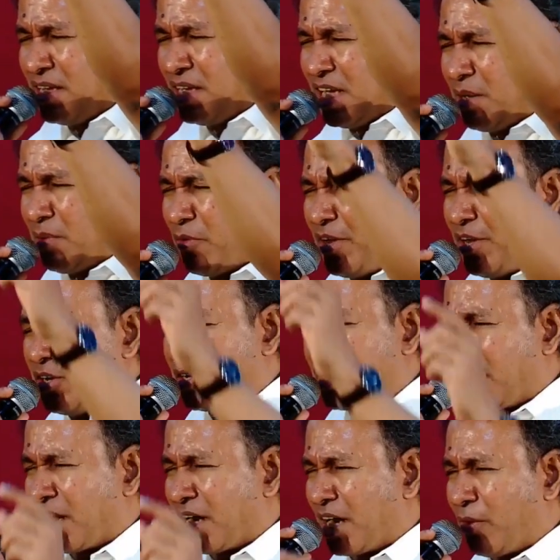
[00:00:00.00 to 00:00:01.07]
இவ வீண்டு
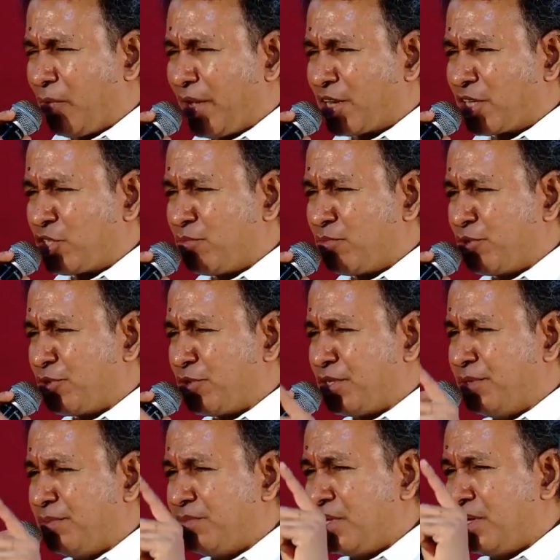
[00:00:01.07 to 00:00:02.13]
கரங்களை உயர்த்தும் போது
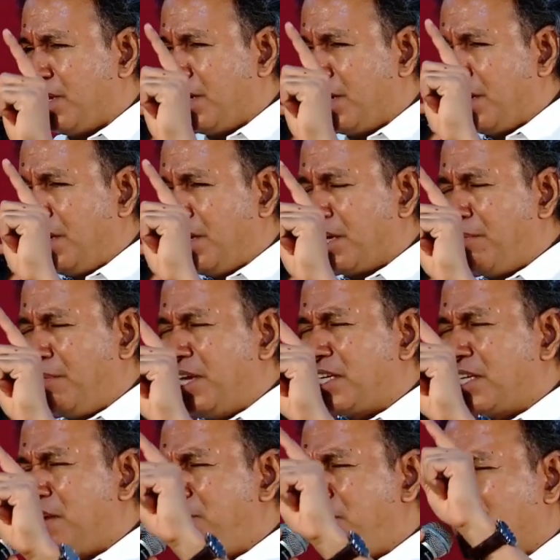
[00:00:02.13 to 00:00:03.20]
நீங்க
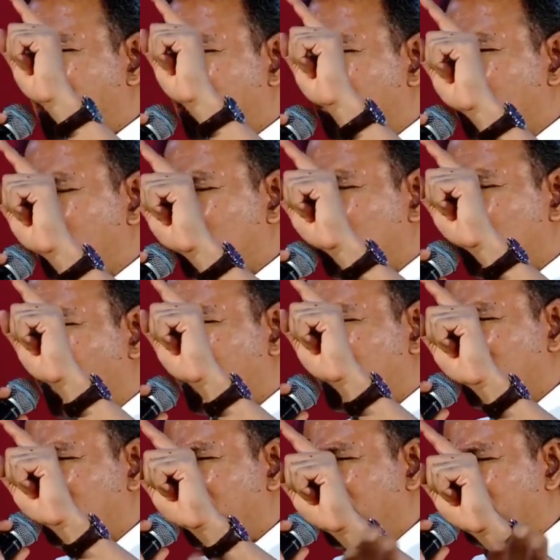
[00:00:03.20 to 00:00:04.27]
மீட்கப்பட்ட ஒரு
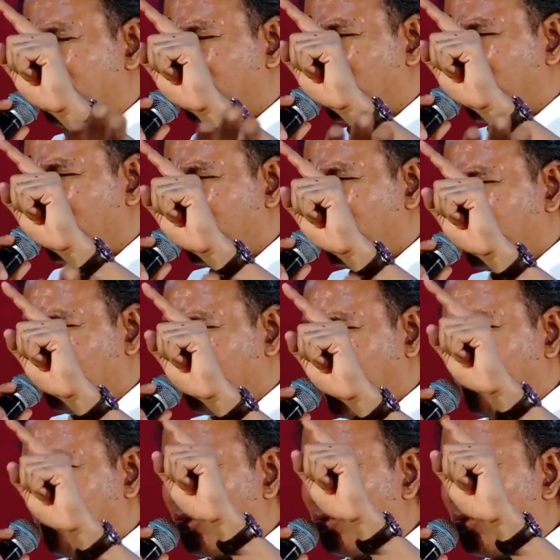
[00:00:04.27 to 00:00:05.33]
விசுவாசி
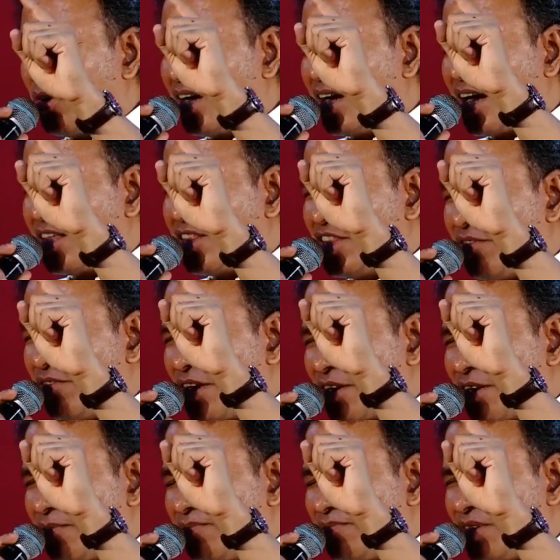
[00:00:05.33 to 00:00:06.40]
தேவனோடு நடந்தவர்
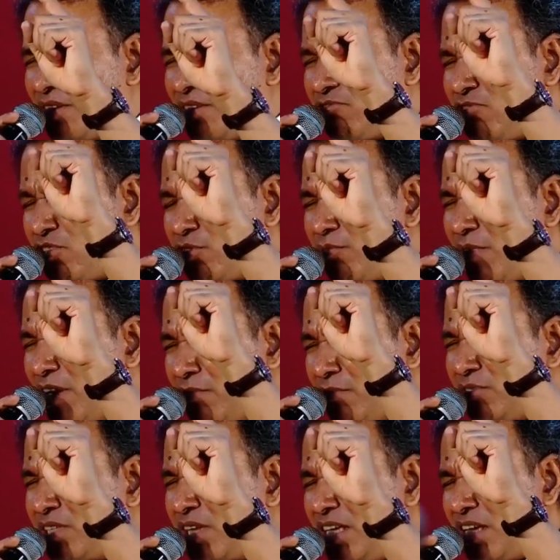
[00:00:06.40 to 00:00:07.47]
திருமணம்
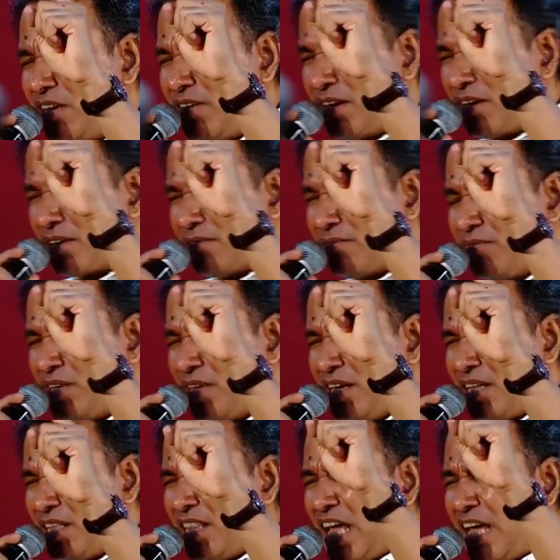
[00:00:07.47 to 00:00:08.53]
செய்தவர்
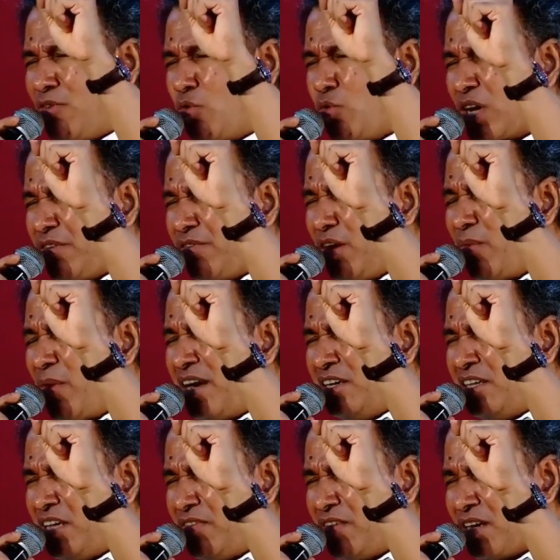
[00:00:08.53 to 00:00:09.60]
தேவ உறவில்
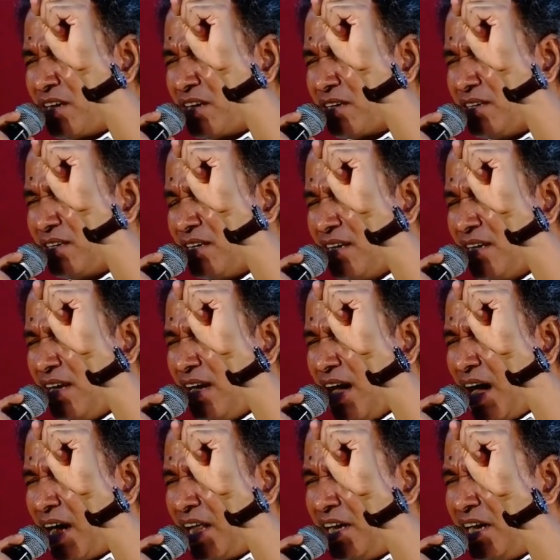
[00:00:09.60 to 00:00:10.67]
வாழ்ந்தவர்
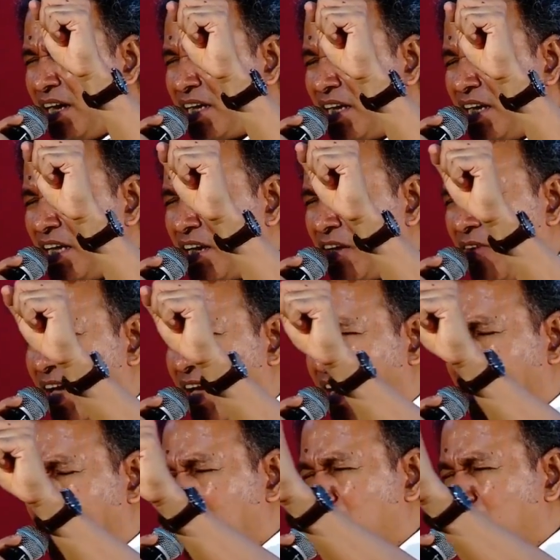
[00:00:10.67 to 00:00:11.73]
ஆனால் இன்னைக்கு நீங்கள் வேற
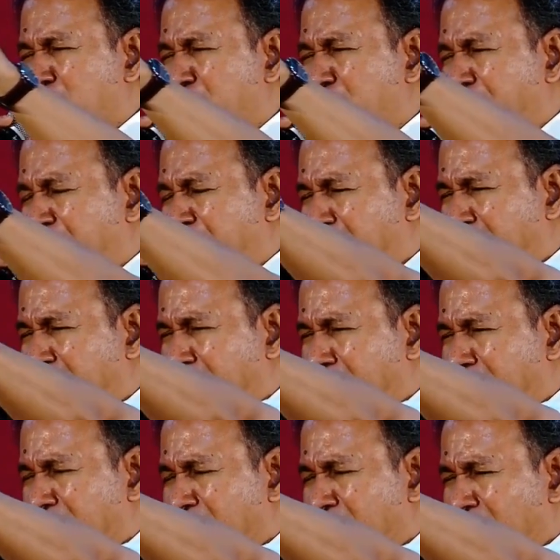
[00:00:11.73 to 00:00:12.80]
இடத்துக்கு போயிட்டீங்க
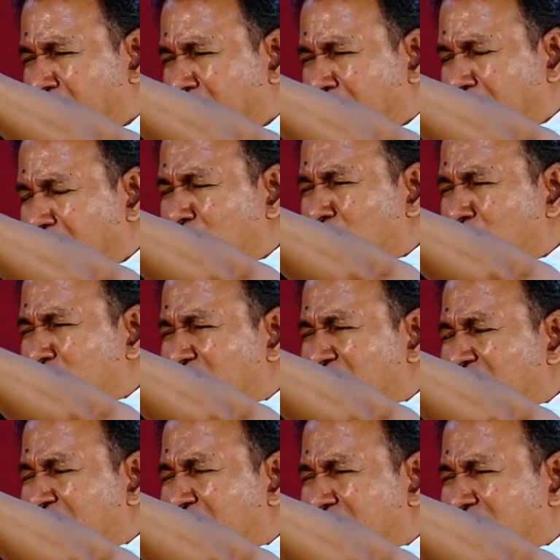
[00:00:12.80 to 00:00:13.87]

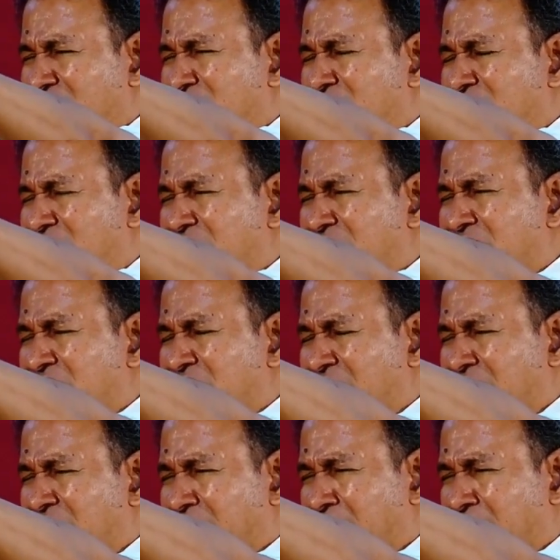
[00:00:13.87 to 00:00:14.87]
இன்னொருத்தன் கையில் சிக்கி இருக்கீங்க